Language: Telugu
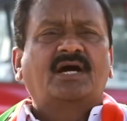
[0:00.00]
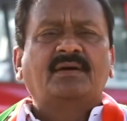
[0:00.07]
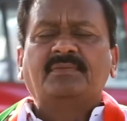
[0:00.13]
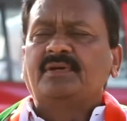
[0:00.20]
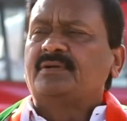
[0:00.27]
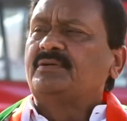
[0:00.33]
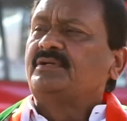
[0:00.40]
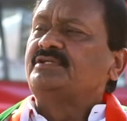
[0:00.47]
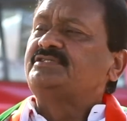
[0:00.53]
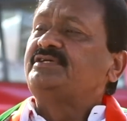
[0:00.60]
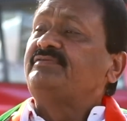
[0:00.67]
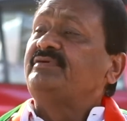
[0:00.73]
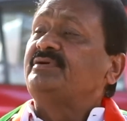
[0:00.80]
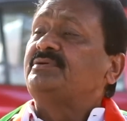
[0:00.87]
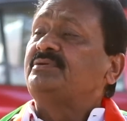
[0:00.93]
ఆమెకు
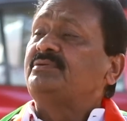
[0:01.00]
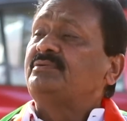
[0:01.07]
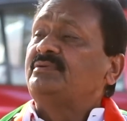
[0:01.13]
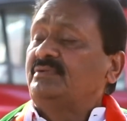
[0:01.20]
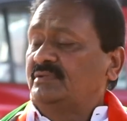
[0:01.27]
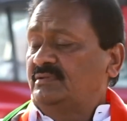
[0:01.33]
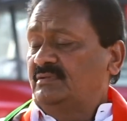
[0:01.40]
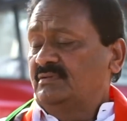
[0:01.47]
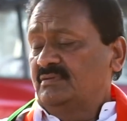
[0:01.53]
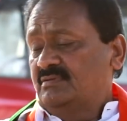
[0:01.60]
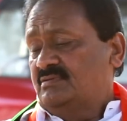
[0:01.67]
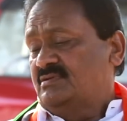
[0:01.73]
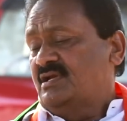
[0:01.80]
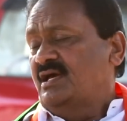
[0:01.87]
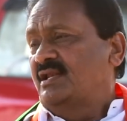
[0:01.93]
రిసీవింగ్కు
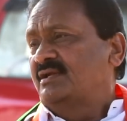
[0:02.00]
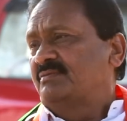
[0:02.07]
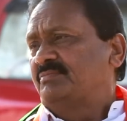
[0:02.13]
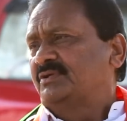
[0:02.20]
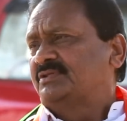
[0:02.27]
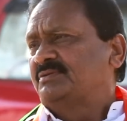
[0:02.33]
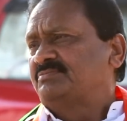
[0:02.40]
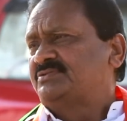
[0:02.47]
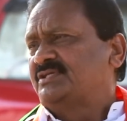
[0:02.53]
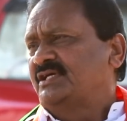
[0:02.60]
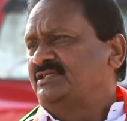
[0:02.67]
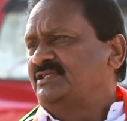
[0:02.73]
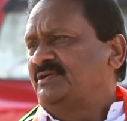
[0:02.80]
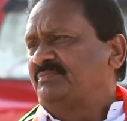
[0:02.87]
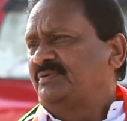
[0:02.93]
కలర్ మొత్తం
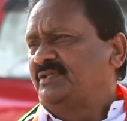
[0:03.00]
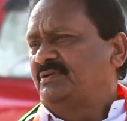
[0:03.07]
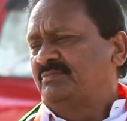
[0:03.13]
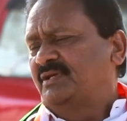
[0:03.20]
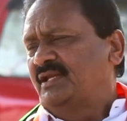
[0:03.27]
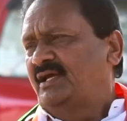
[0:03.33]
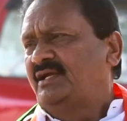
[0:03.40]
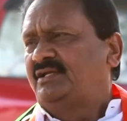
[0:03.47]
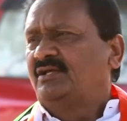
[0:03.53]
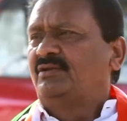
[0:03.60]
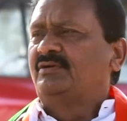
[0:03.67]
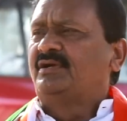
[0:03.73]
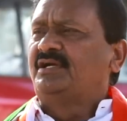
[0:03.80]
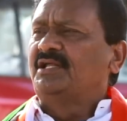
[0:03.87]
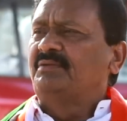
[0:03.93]
చేంజ్ అయిపోయింది మళ్ళీ
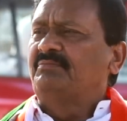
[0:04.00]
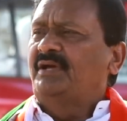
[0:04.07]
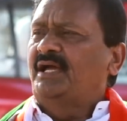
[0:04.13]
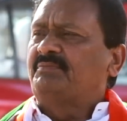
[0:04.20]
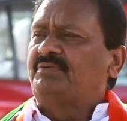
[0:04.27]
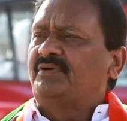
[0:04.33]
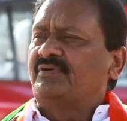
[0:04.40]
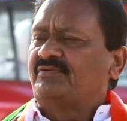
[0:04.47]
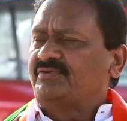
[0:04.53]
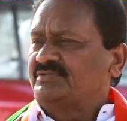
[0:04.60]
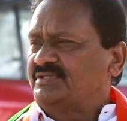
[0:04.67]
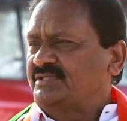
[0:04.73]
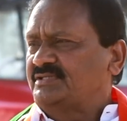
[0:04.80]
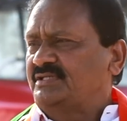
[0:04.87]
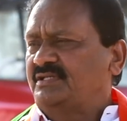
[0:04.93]
ఎయిటీలో రిటర్న్ బ్యాక్ పవర్కి
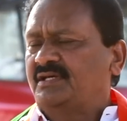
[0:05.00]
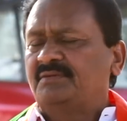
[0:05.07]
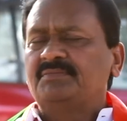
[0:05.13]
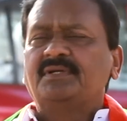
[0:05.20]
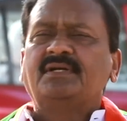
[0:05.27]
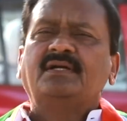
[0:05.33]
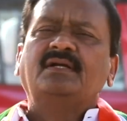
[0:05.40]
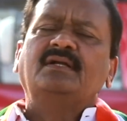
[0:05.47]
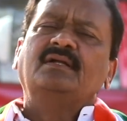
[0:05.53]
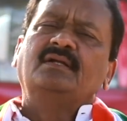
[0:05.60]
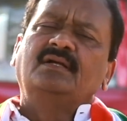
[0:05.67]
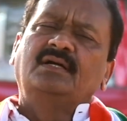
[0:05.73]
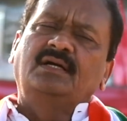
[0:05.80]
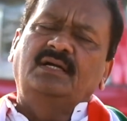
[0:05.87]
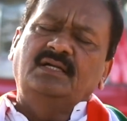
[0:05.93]
వచ్చేసింది ఆమె
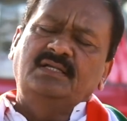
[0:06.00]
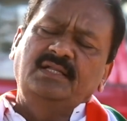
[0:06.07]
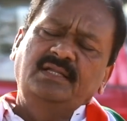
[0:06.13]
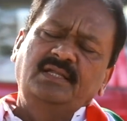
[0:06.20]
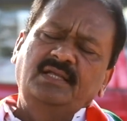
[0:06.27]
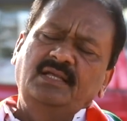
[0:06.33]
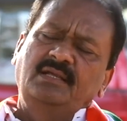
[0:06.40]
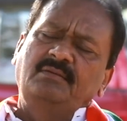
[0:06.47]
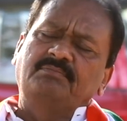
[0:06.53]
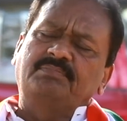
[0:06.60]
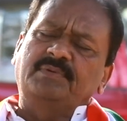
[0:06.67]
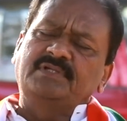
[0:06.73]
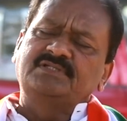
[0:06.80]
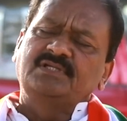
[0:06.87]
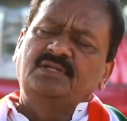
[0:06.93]
అట్లనే
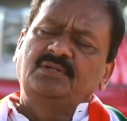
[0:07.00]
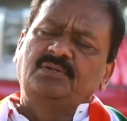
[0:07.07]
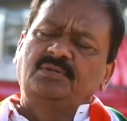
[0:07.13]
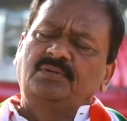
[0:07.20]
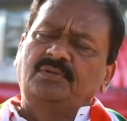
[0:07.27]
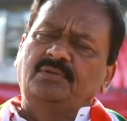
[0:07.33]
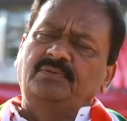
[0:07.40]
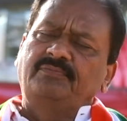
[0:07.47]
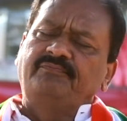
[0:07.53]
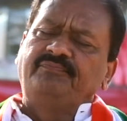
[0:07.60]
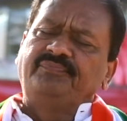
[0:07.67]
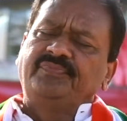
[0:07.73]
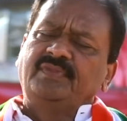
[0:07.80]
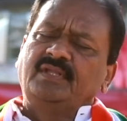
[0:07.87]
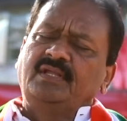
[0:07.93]
ప్రజల్లో
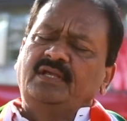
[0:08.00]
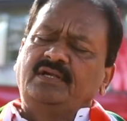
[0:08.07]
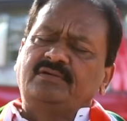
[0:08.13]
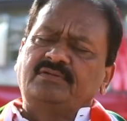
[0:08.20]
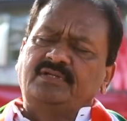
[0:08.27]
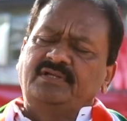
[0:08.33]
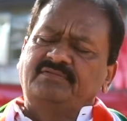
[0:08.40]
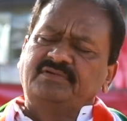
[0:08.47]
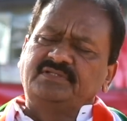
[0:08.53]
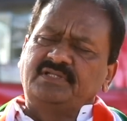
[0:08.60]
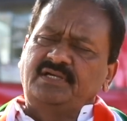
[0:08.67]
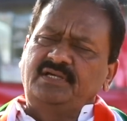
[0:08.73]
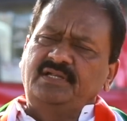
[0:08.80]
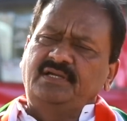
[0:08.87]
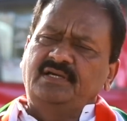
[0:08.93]
ఇటు
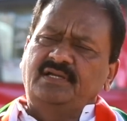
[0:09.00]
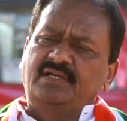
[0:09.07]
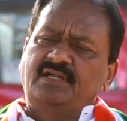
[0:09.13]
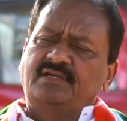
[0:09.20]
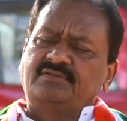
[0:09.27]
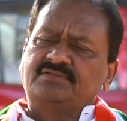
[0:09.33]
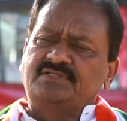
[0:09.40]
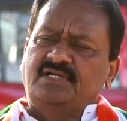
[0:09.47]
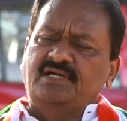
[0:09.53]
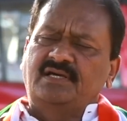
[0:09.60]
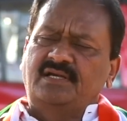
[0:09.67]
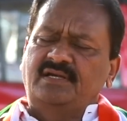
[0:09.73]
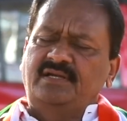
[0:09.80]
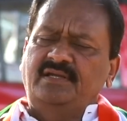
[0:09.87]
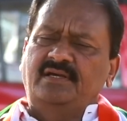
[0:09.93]
రేవంత్ రెడ్డి కానీ ఇటు
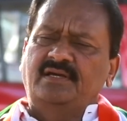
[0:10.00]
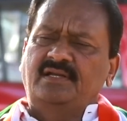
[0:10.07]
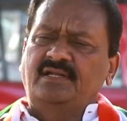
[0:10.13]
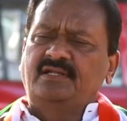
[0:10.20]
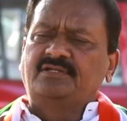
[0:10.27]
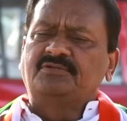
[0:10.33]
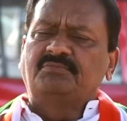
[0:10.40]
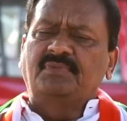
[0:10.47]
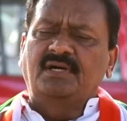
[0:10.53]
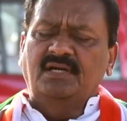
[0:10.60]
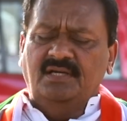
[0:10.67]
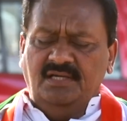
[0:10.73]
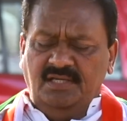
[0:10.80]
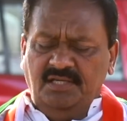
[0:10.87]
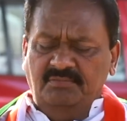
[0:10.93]
జగ్గారెడ్డి కానీ ఇటు
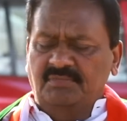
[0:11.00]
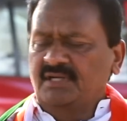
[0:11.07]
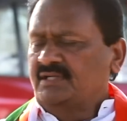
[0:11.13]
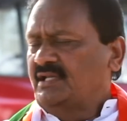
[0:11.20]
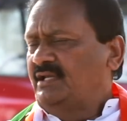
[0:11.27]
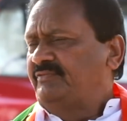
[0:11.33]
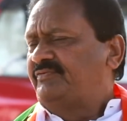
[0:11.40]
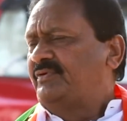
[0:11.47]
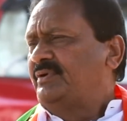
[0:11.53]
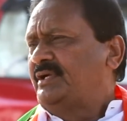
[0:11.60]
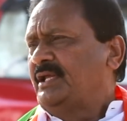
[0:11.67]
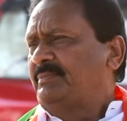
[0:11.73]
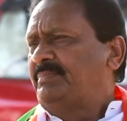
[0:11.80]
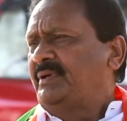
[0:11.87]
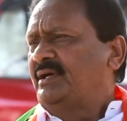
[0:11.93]
మాకు కానీ మా టెలిఫోన్
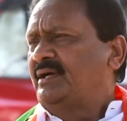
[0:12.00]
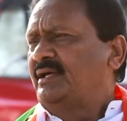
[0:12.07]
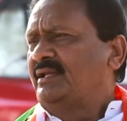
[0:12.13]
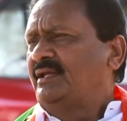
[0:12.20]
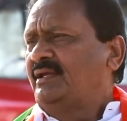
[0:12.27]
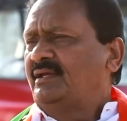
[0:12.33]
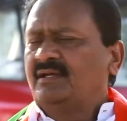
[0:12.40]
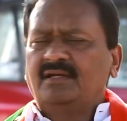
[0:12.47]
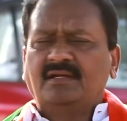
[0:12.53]
టేపింగ్ కానీ